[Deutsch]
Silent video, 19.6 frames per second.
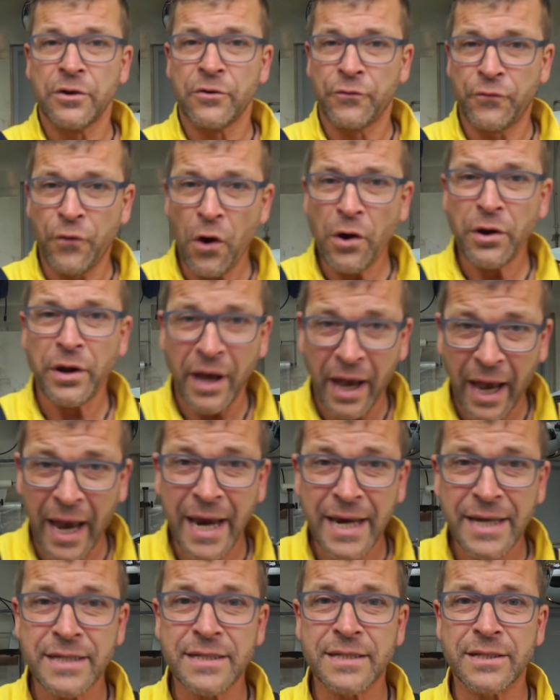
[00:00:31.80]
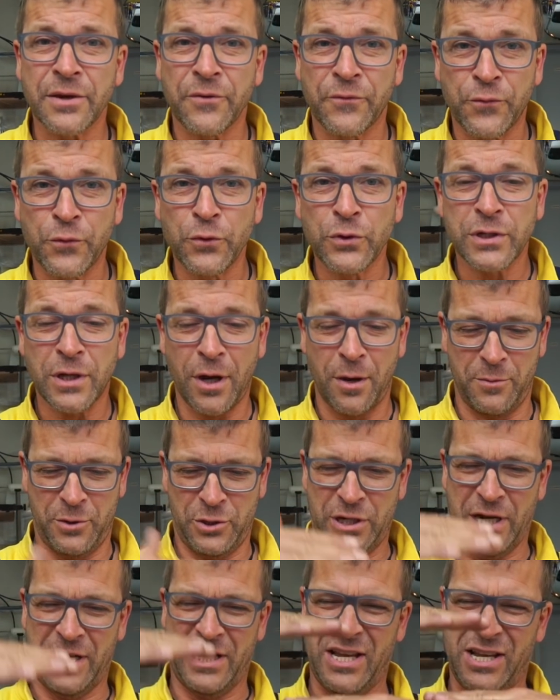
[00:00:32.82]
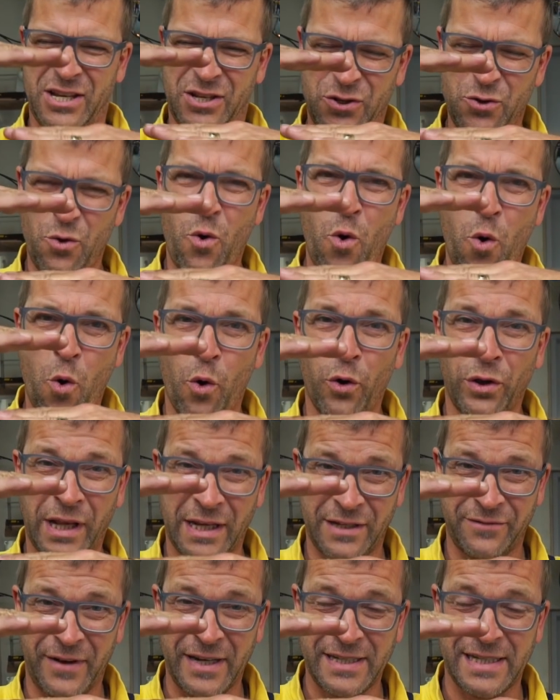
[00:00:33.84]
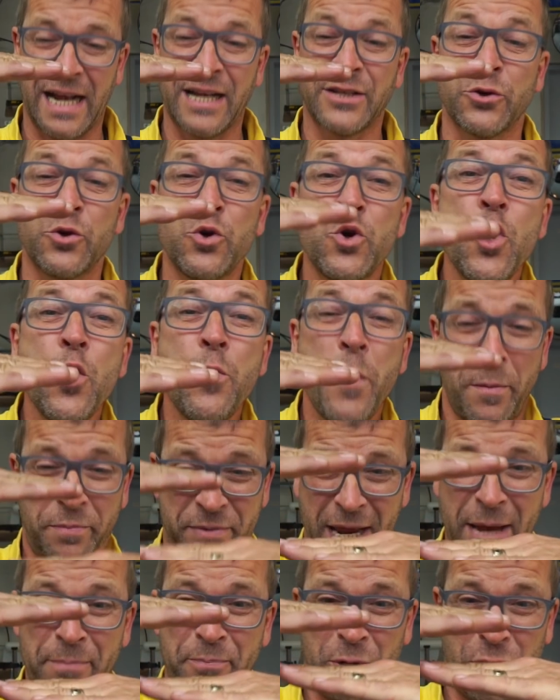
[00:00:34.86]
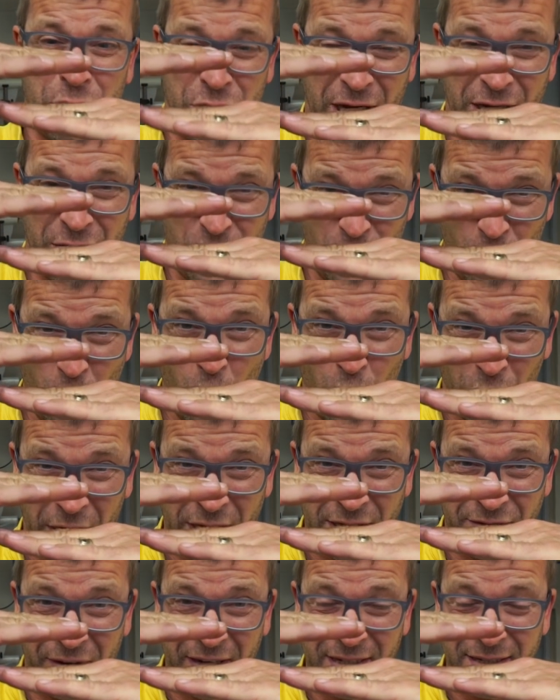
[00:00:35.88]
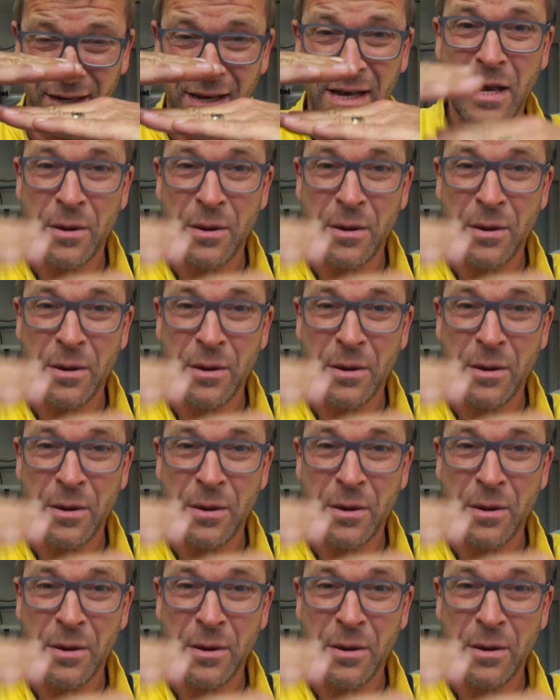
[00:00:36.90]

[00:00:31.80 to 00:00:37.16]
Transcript: Vorne rechts im Fußraum stand so hoch das Wasser, also über dem Teppich stand so hoch das Wasser.